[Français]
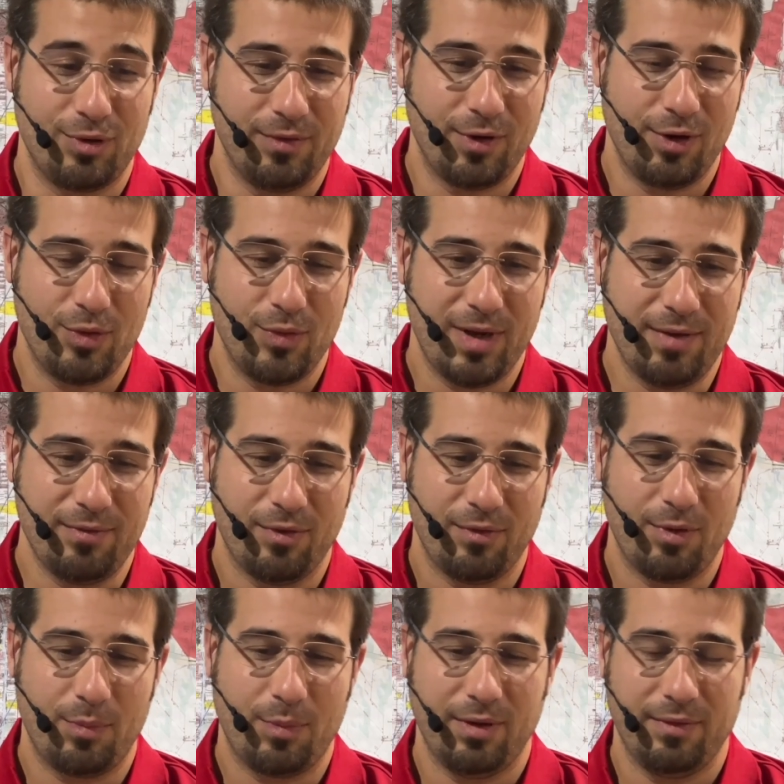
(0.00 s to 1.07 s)
évolué, veut,
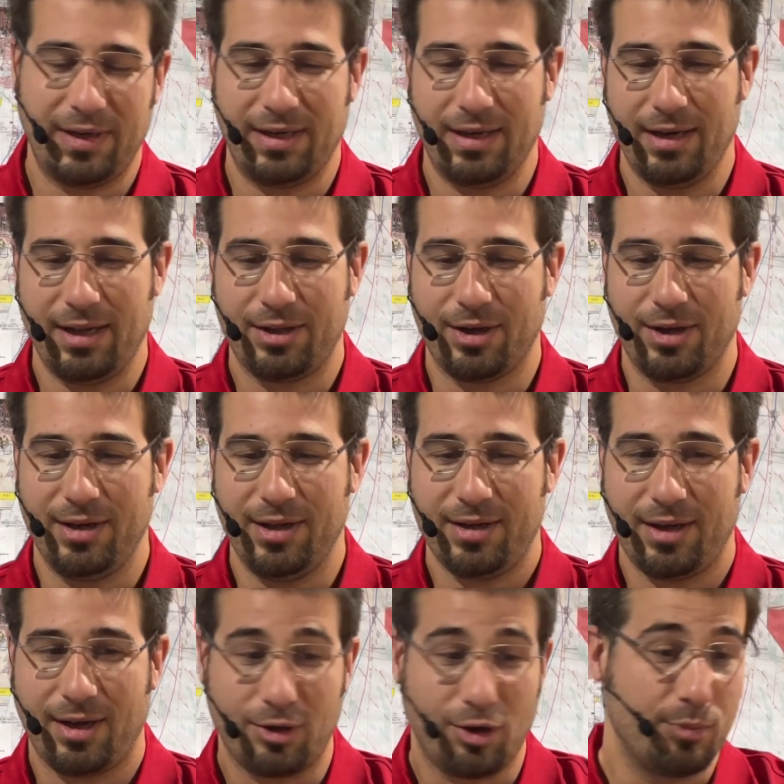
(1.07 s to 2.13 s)
veut pas, avec
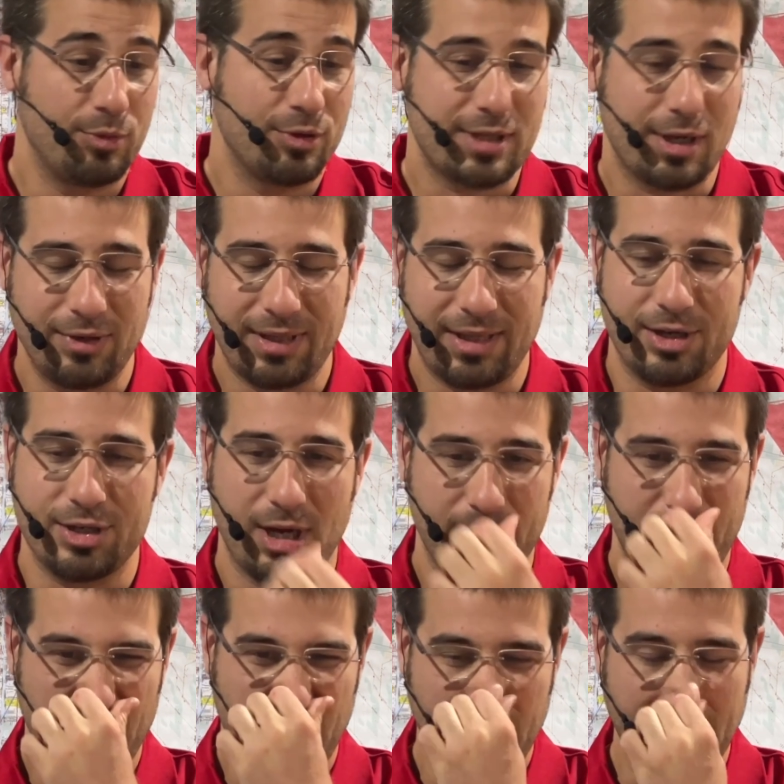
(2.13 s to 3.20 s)
l'électronique, encore plus quand on est en
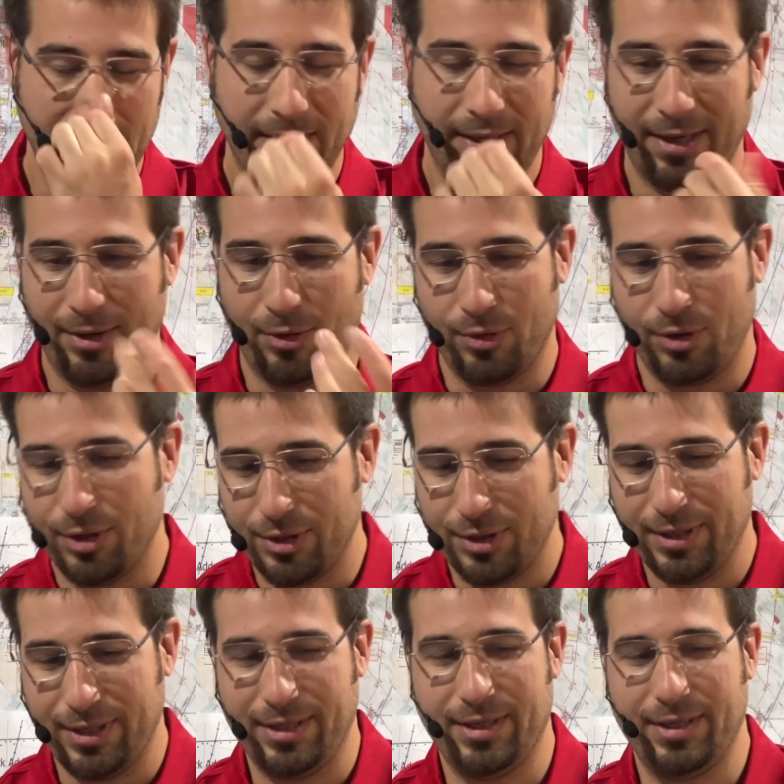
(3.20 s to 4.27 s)
championnat. Euh, on a
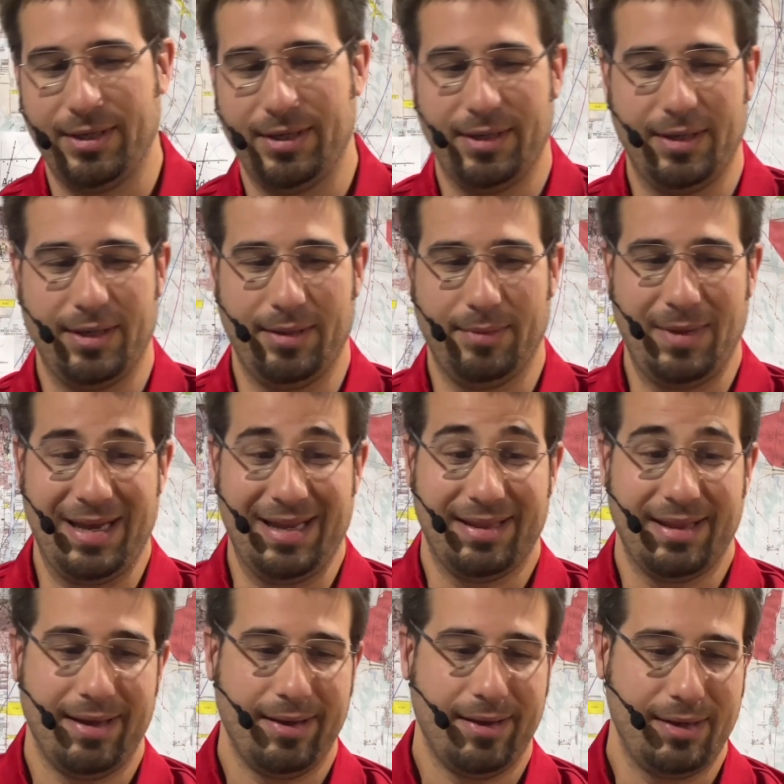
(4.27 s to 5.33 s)
euh,
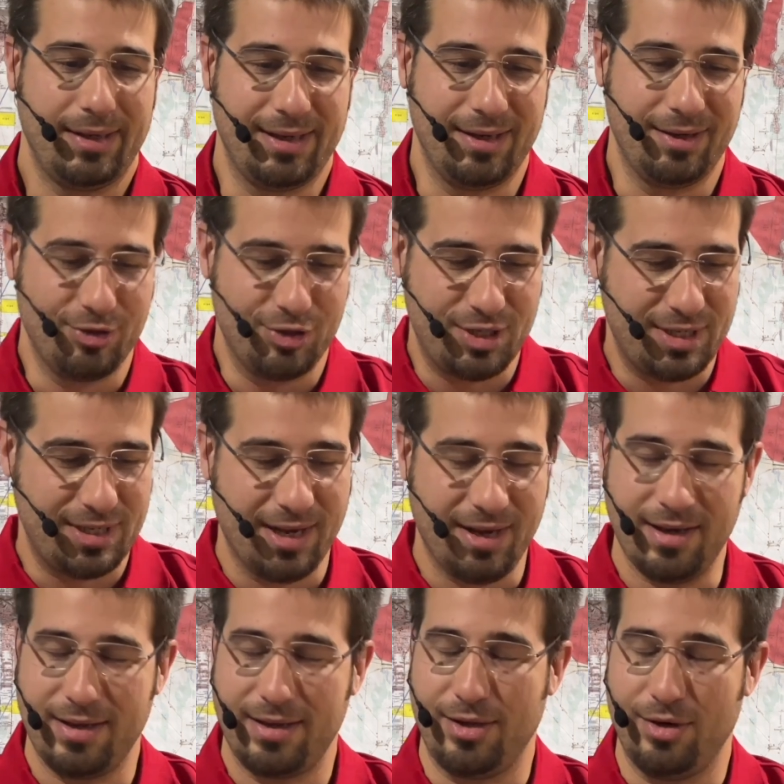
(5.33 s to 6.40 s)
maintenant des
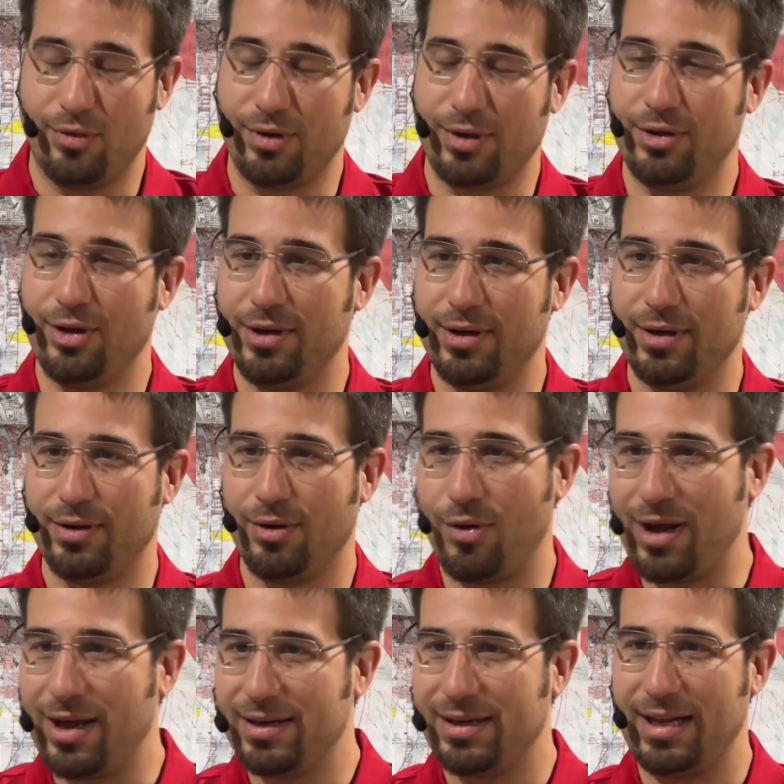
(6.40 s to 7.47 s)
logiciels qui nous donnent,
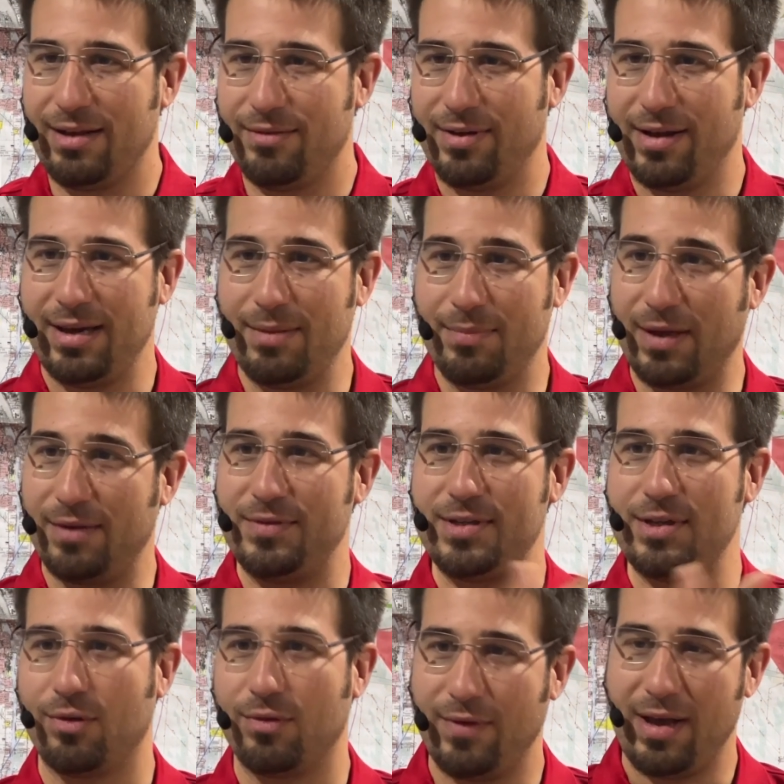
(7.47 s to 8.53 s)
on rentre les vents, les
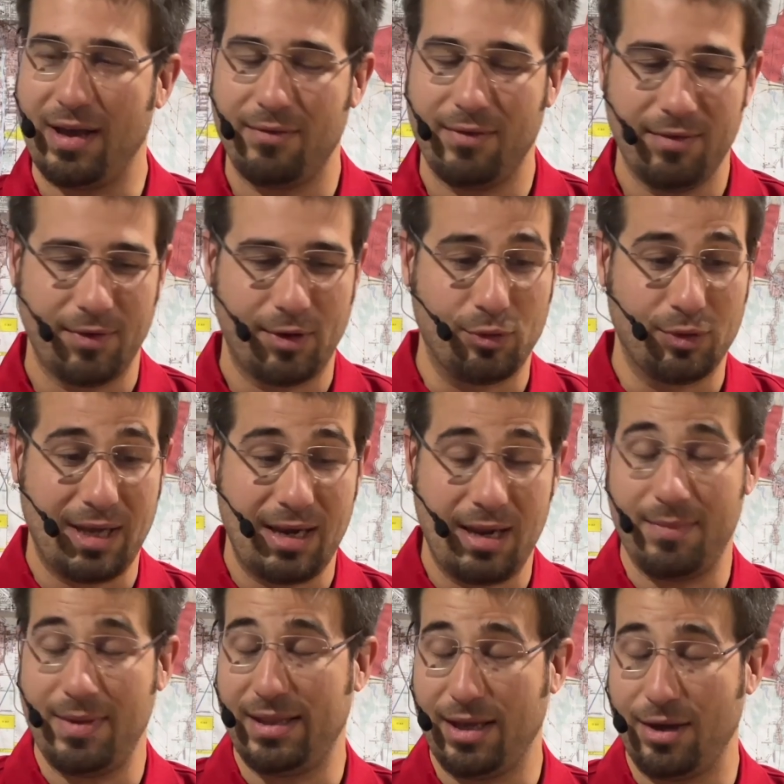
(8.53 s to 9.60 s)
prévisions de vent avant. Fait autant
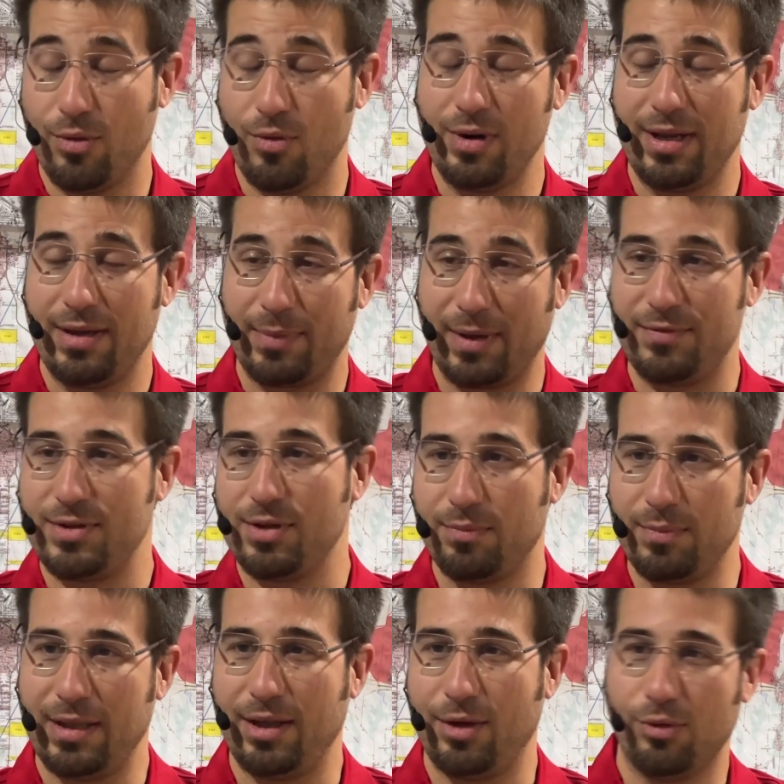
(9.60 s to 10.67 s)
la météo, les prévisions
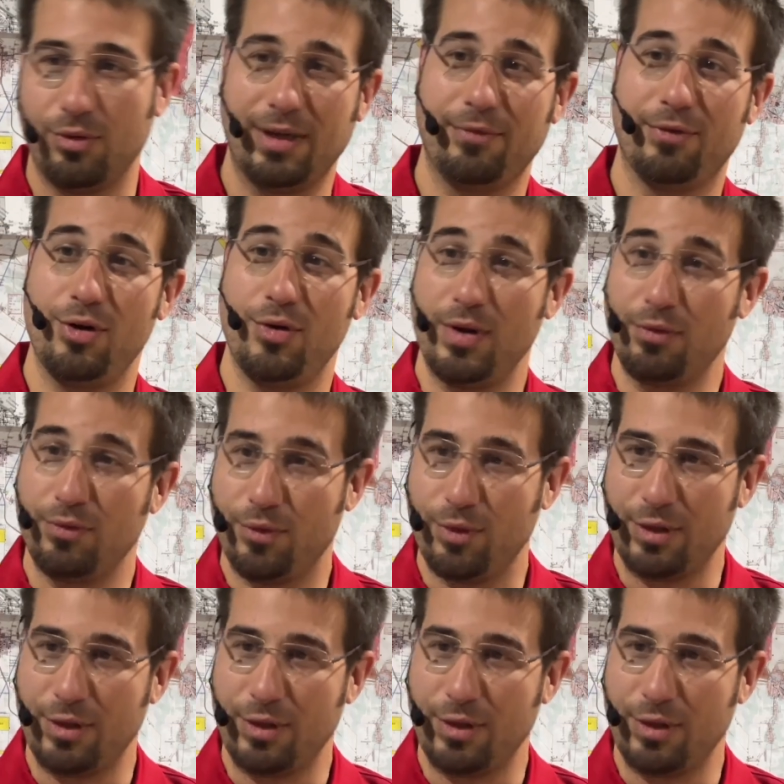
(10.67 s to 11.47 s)
de météo ont évolué au niveau